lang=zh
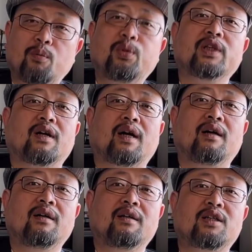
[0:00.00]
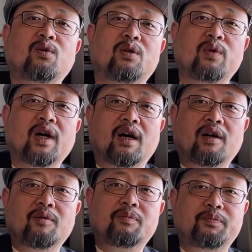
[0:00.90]
不能啊，社会主义
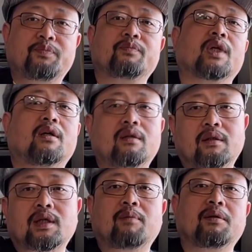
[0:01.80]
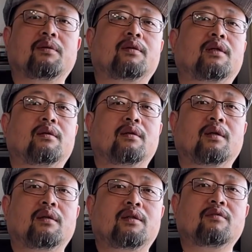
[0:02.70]
好，嗯，就差不多就是这个。
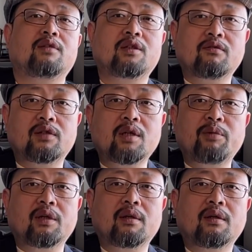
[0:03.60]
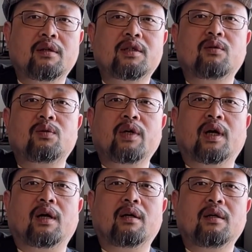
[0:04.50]
政府政府英明，社会主义
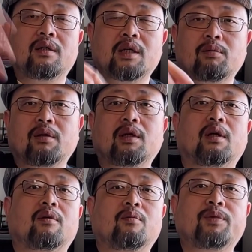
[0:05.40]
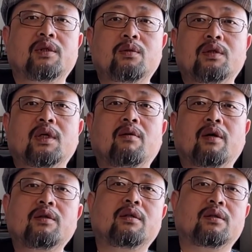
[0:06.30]
好，差不多这样。我不能说脏话，
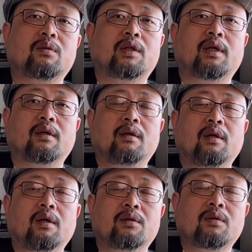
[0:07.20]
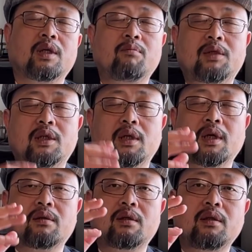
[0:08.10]
我只能说这个。所以他们只
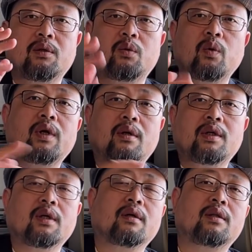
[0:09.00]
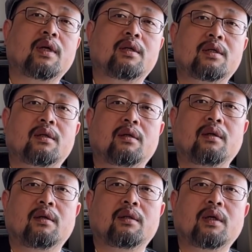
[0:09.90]
要是一对着这个电视。
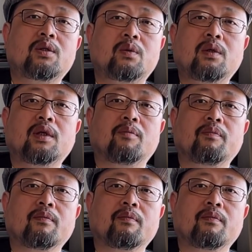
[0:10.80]
他说的，